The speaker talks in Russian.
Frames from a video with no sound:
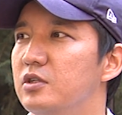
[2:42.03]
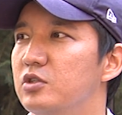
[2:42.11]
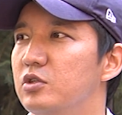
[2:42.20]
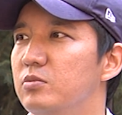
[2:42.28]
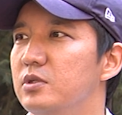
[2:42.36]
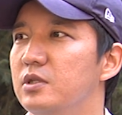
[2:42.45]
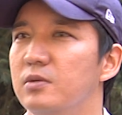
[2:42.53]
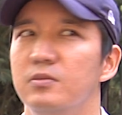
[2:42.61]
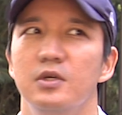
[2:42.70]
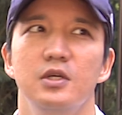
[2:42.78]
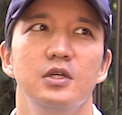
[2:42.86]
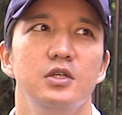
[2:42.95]
чтобы там
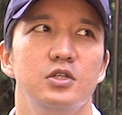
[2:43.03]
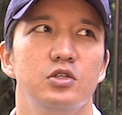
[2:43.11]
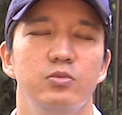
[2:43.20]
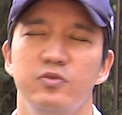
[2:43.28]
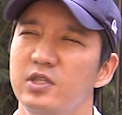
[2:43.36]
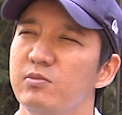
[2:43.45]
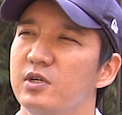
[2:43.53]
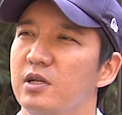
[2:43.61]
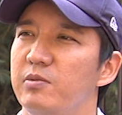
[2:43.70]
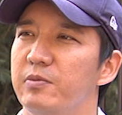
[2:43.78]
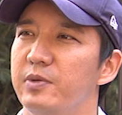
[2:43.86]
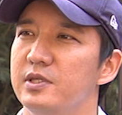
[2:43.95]
чтобы все
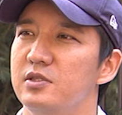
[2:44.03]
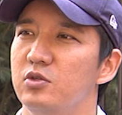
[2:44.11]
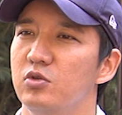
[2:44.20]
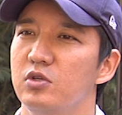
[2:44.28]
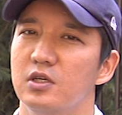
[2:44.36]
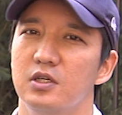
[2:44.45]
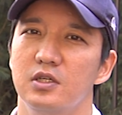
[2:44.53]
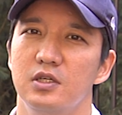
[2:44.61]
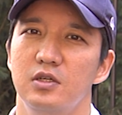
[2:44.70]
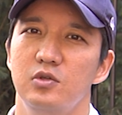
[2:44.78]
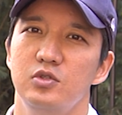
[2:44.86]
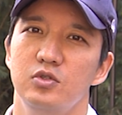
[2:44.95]
могли попасть, не
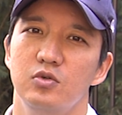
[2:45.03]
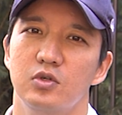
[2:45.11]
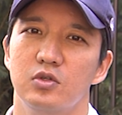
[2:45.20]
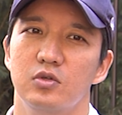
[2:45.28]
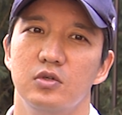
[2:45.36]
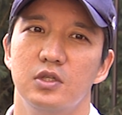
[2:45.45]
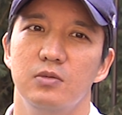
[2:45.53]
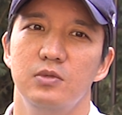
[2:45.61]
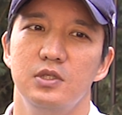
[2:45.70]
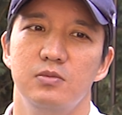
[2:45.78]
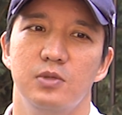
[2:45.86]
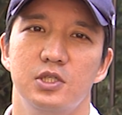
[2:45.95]
только люди, у которых
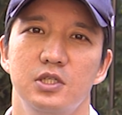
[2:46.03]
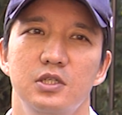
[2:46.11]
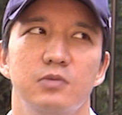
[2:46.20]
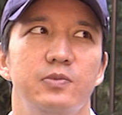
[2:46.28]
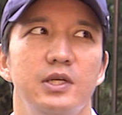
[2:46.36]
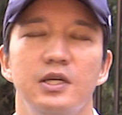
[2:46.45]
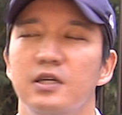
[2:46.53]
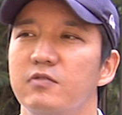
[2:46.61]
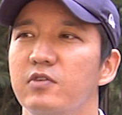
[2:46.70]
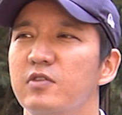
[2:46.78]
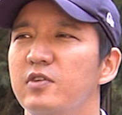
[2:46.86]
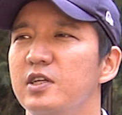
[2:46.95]
там есть машина, приехать
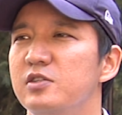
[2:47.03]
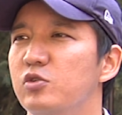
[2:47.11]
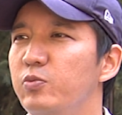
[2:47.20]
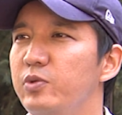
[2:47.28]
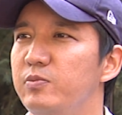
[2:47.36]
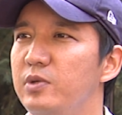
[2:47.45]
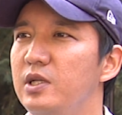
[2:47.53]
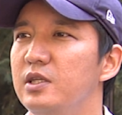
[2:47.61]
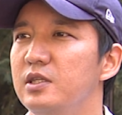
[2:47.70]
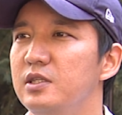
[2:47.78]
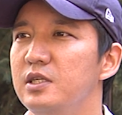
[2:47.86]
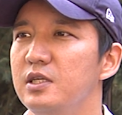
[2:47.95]
во дворец, купить
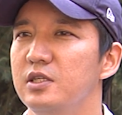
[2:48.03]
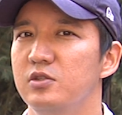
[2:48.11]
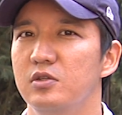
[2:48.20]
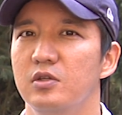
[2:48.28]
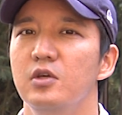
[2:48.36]
билеты, деньги.